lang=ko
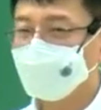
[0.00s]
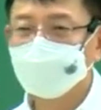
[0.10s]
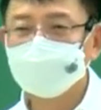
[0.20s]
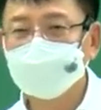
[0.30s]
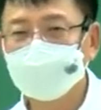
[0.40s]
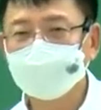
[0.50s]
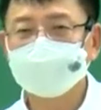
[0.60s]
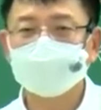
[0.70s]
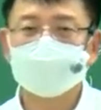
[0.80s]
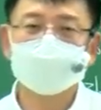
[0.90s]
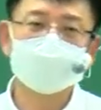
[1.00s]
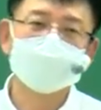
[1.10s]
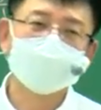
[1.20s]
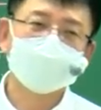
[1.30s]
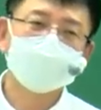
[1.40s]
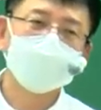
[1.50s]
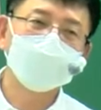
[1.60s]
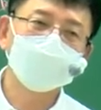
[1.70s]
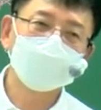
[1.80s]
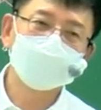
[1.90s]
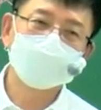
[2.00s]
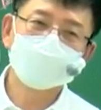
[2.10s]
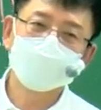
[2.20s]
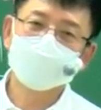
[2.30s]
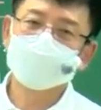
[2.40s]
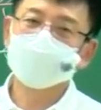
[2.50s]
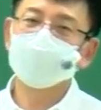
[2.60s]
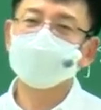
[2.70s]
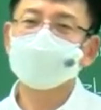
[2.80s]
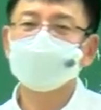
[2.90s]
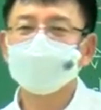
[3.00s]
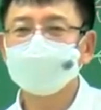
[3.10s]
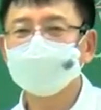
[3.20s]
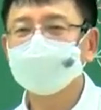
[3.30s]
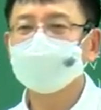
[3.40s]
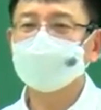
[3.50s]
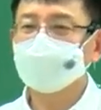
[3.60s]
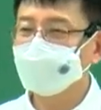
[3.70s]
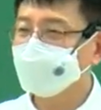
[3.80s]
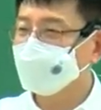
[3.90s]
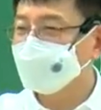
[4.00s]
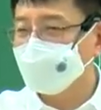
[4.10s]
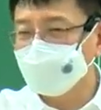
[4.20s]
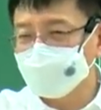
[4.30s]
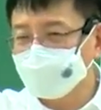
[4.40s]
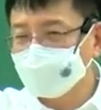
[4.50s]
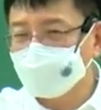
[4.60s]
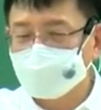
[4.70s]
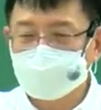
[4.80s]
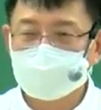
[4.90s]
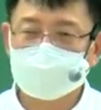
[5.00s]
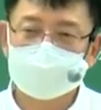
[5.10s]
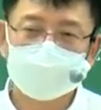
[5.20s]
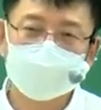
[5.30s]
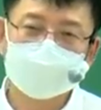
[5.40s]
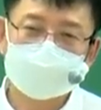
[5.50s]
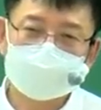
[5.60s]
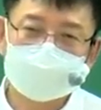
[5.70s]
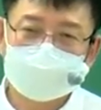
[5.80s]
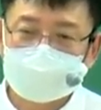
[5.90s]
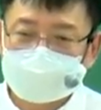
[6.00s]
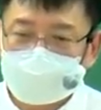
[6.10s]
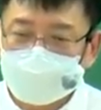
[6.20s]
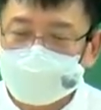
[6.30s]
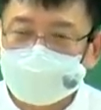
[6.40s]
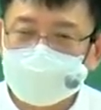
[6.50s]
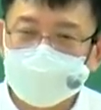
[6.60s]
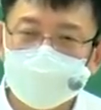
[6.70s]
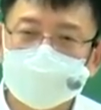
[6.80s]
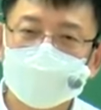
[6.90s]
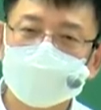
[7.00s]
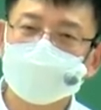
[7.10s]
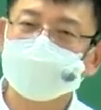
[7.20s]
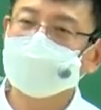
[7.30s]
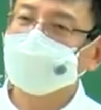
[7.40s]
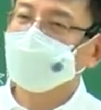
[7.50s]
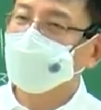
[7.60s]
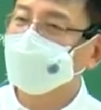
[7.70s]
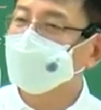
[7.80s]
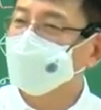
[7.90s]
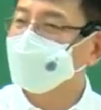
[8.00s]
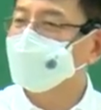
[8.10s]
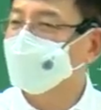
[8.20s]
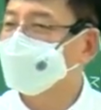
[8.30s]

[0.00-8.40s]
공부하기보다는 매일 오 분씩 오 분씩 오 분씩 오 분씩 일주일 삼십 분 공부하는 삼십 분 공부하는 것보다 오 분 오 분 오